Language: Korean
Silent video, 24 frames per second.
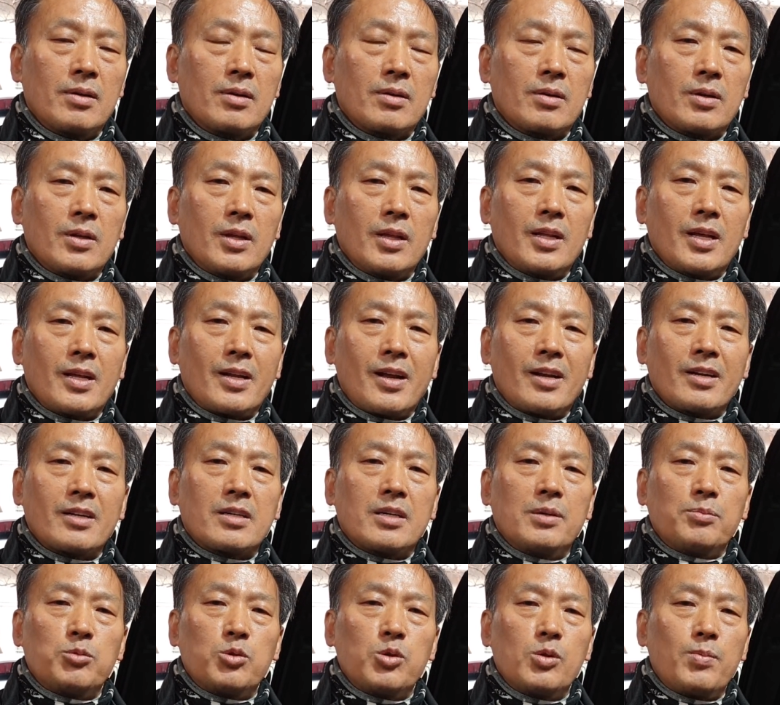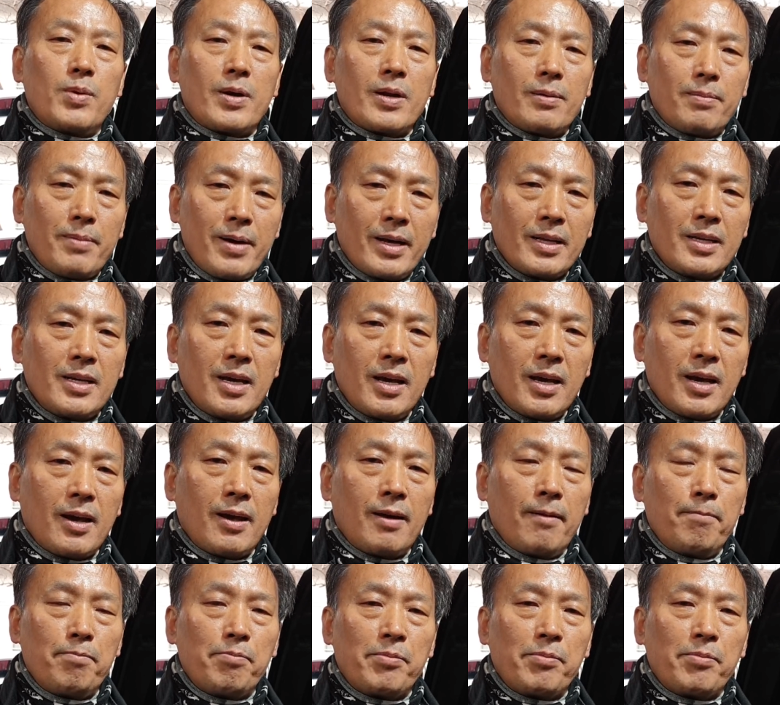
그런데 나는 급 출발을 많이 해.